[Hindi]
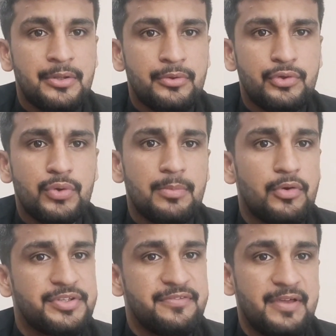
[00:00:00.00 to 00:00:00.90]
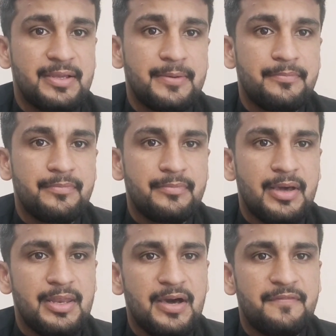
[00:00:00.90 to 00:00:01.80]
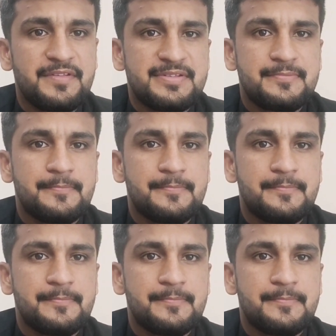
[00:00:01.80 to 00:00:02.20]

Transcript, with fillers: तो यू आर मोर देन वेलकम अल्लाह हाफिज़